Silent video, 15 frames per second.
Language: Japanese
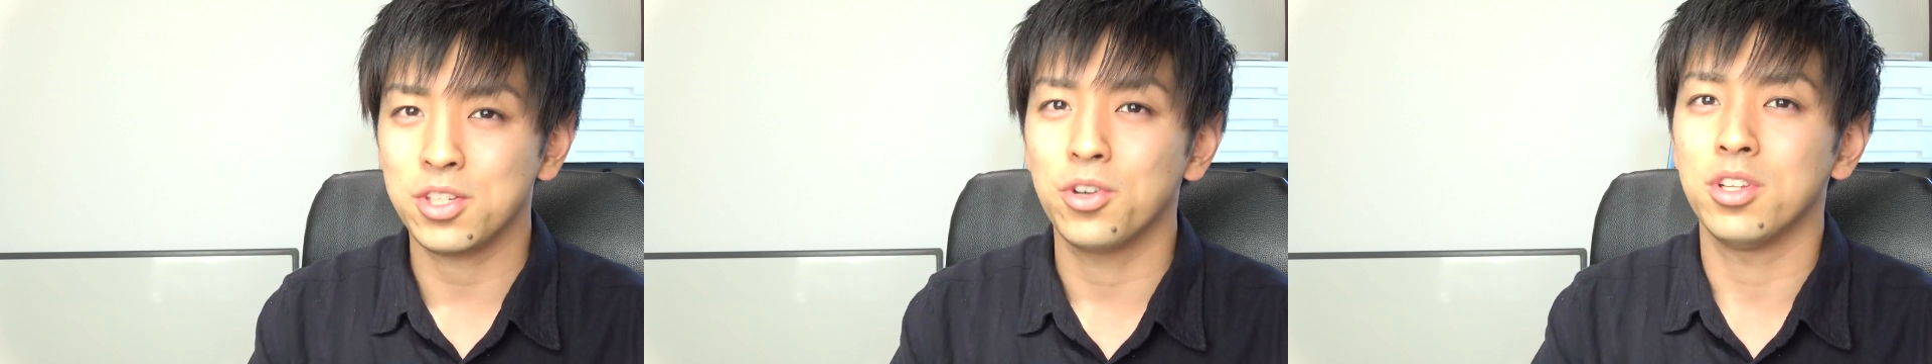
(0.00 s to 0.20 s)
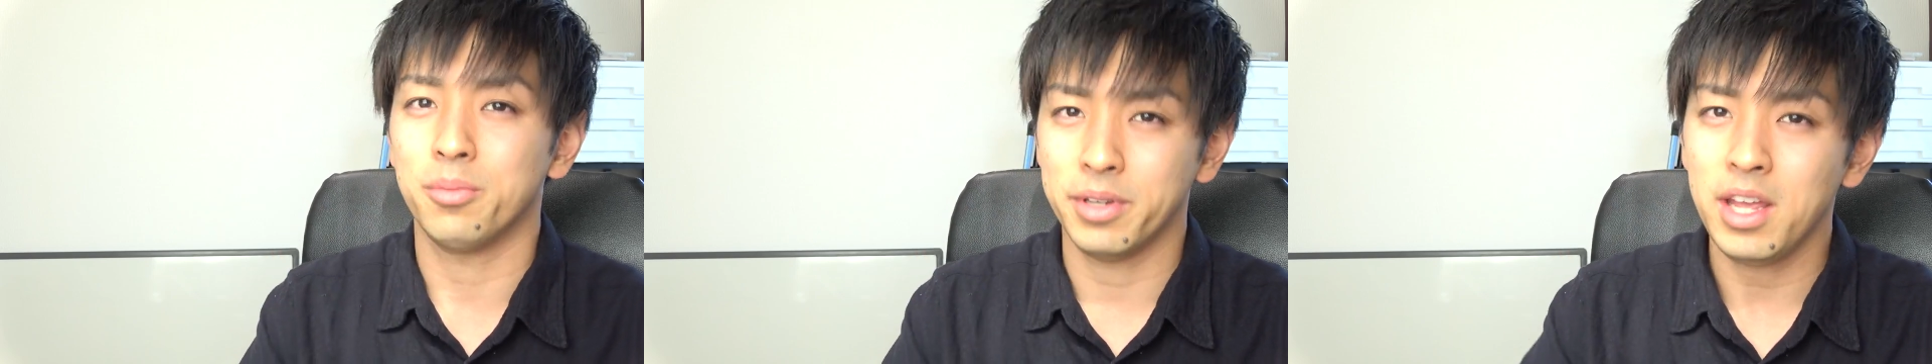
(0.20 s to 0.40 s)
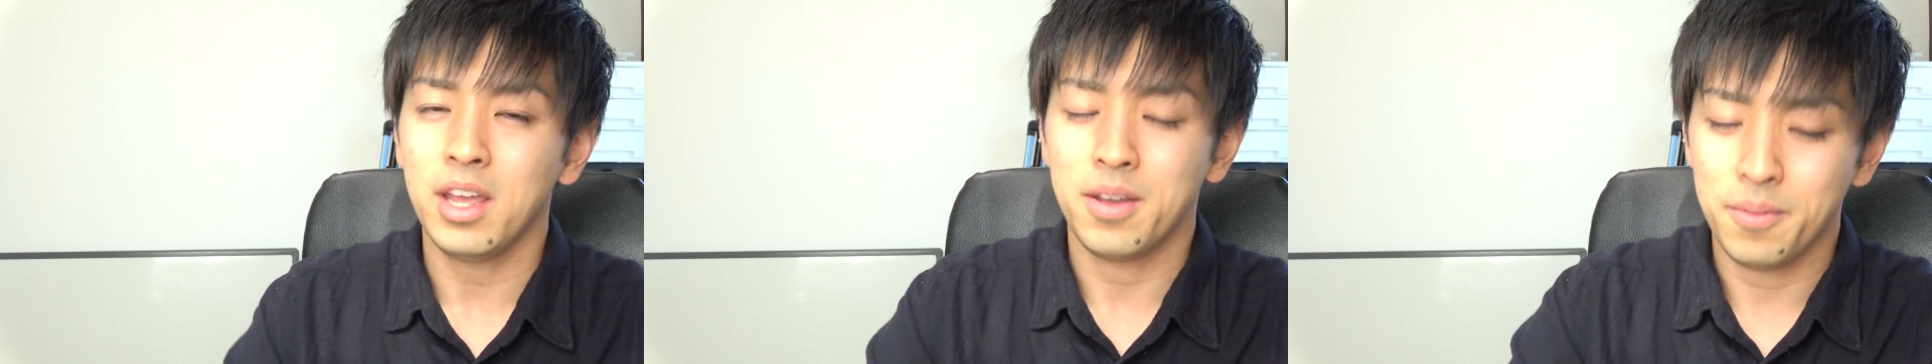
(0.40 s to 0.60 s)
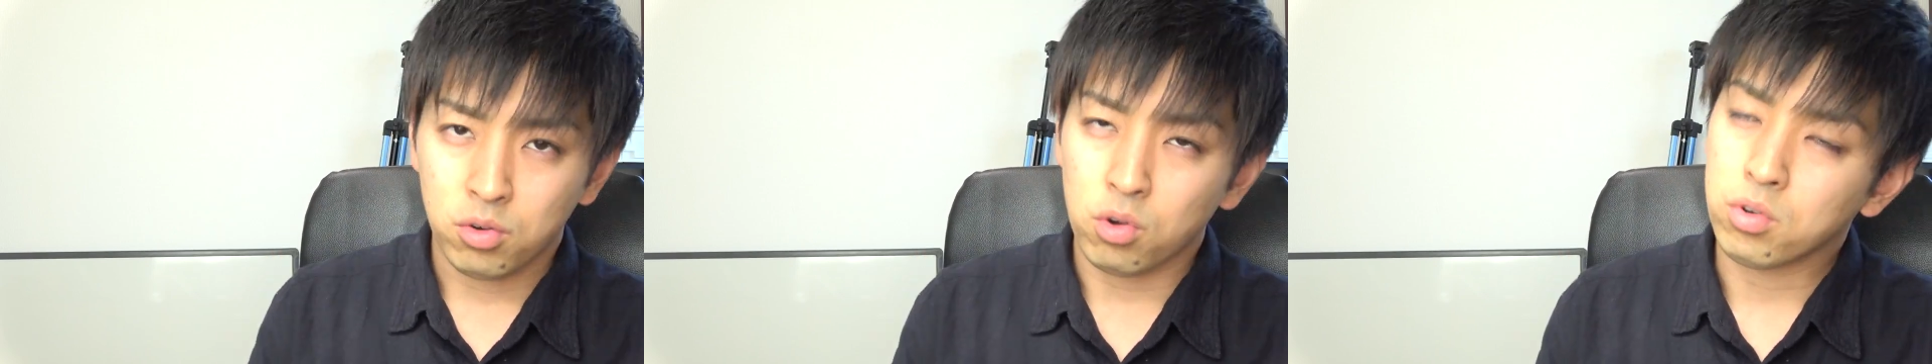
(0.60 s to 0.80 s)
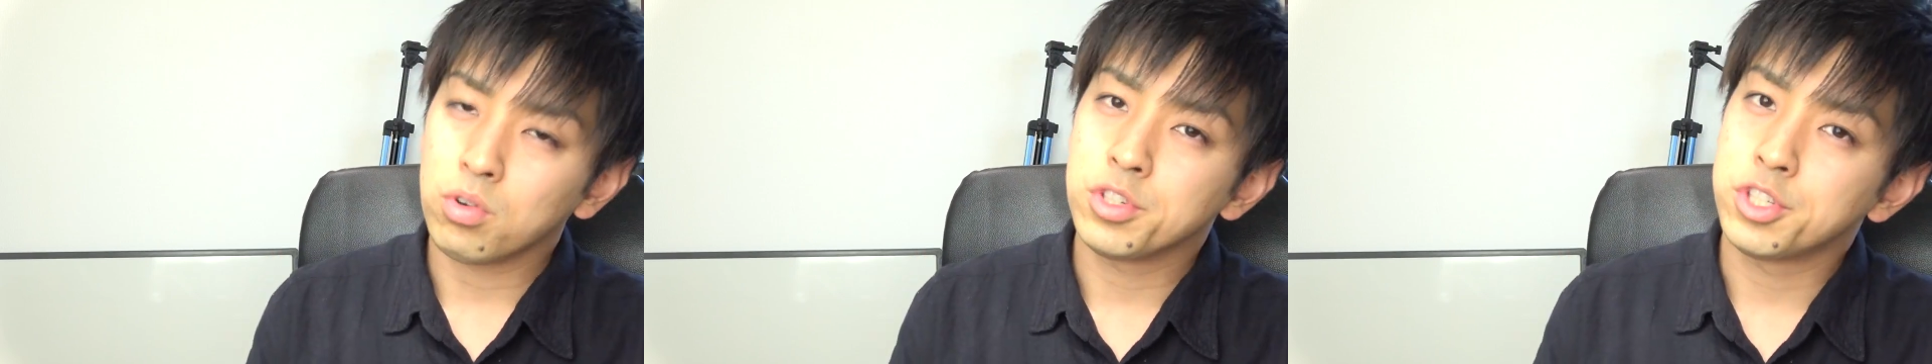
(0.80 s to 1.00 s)
そういうのもね、
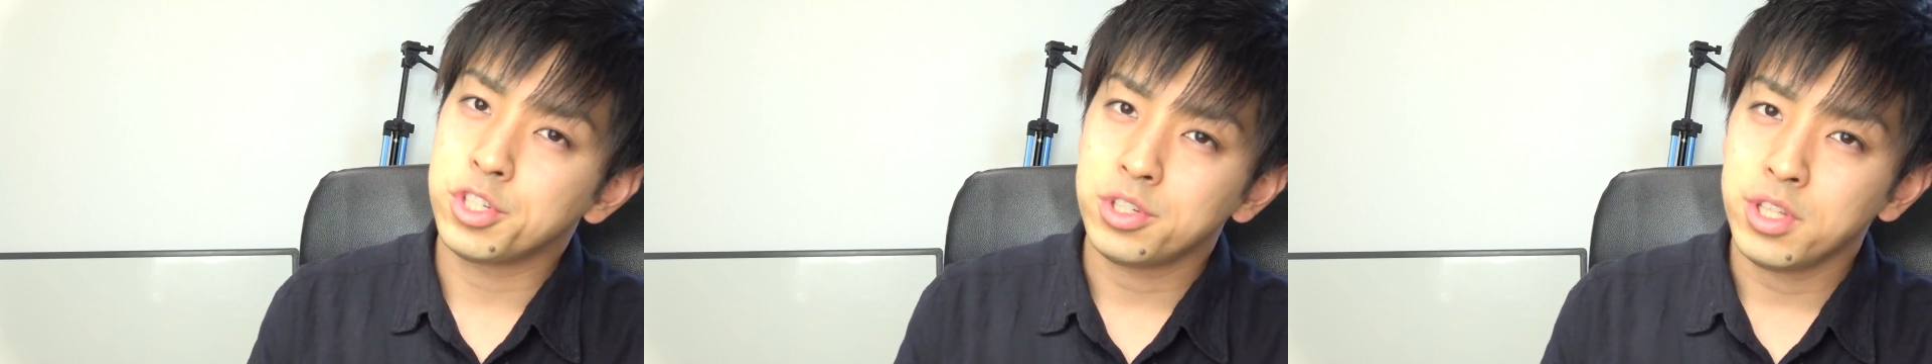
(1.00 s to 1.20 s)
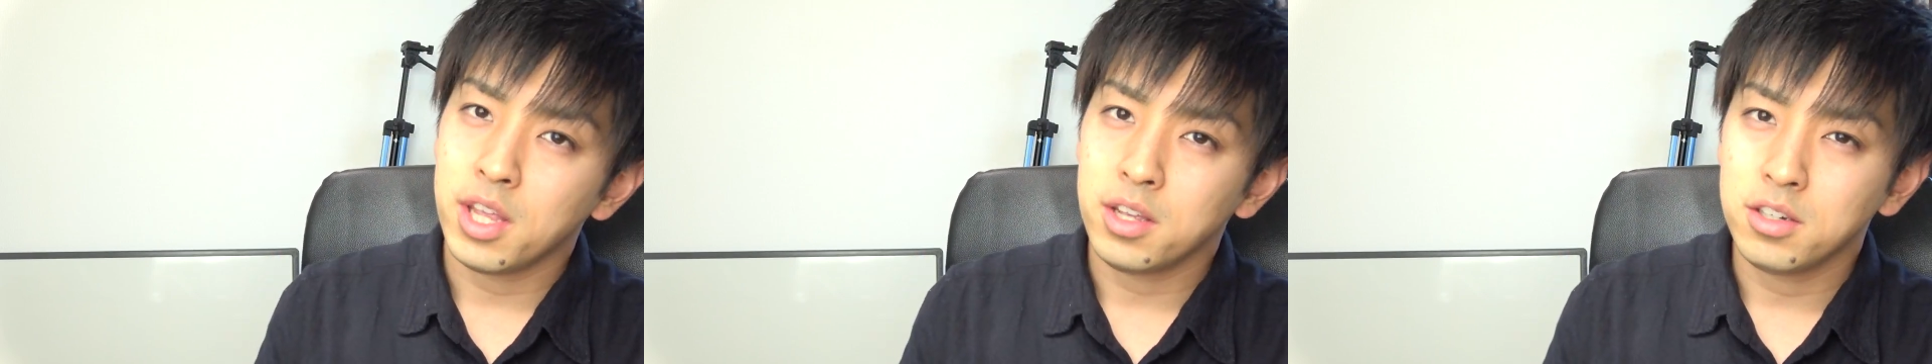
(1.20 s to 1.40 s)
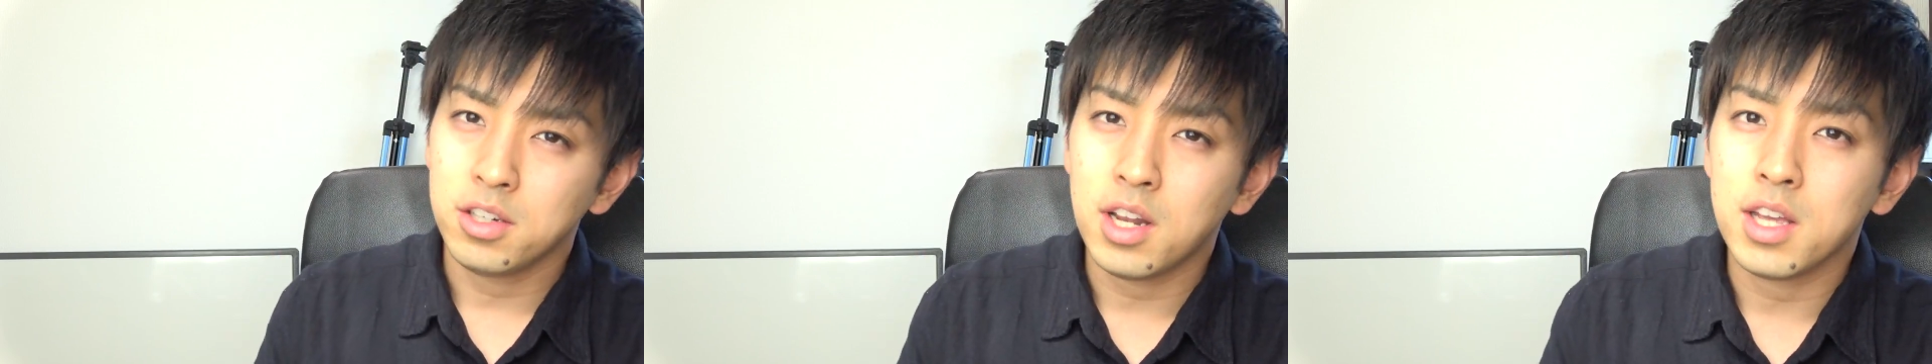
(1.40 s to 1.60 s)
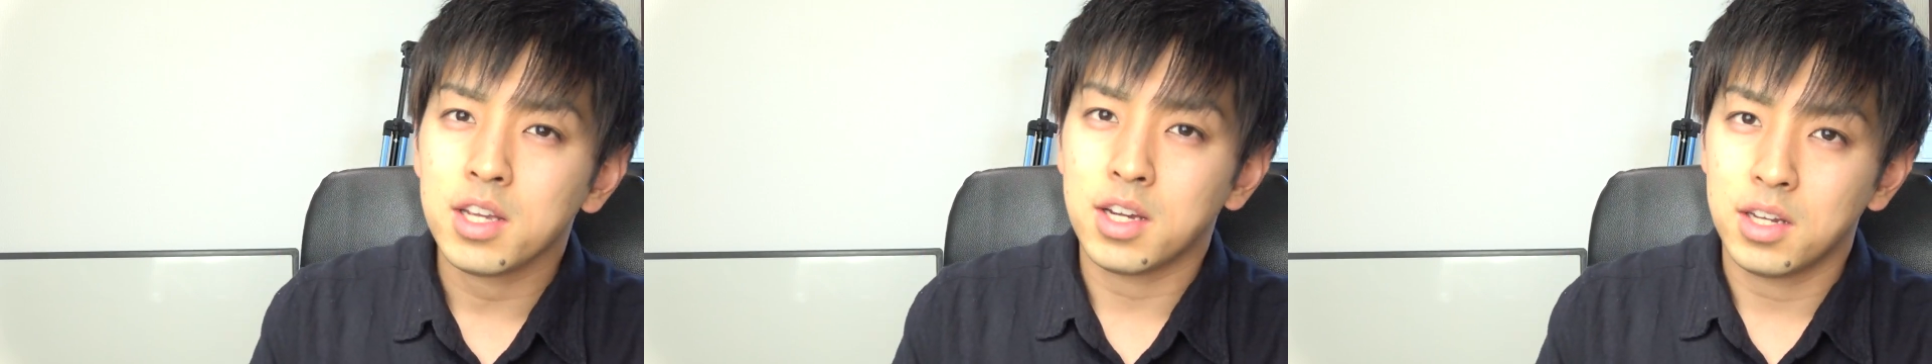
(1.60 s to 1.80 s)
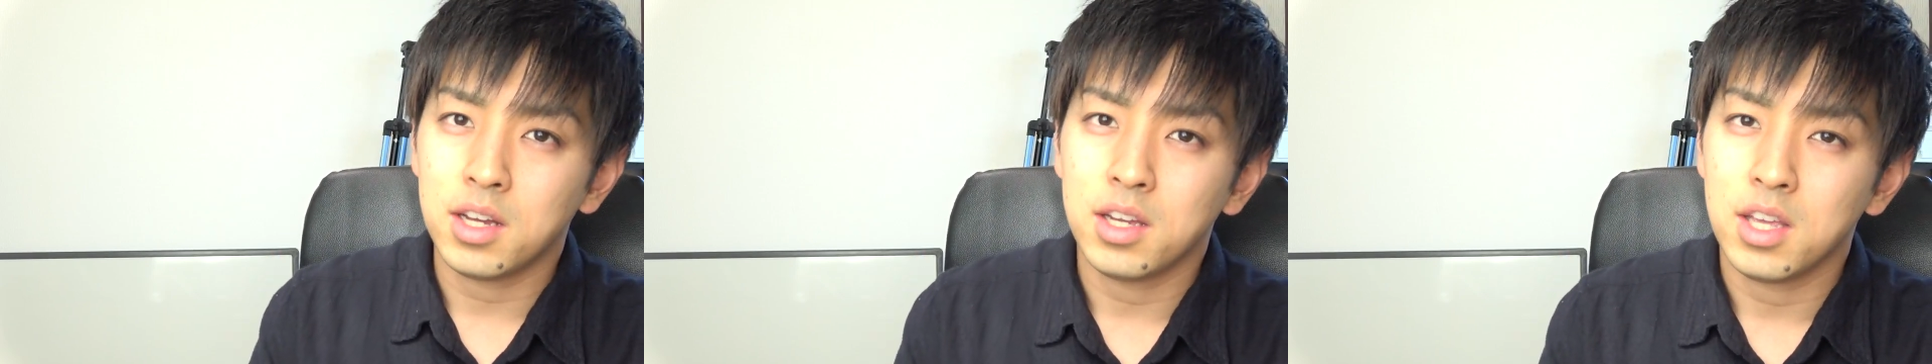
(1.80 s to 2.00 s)
ここ10年ぐらい
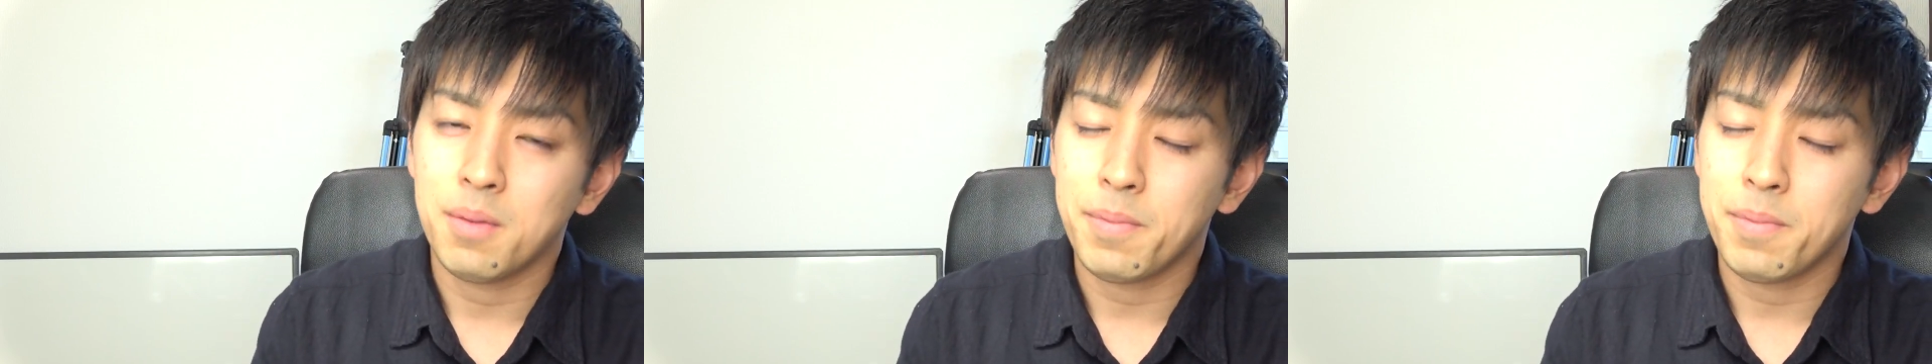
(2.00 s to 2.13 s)
かな、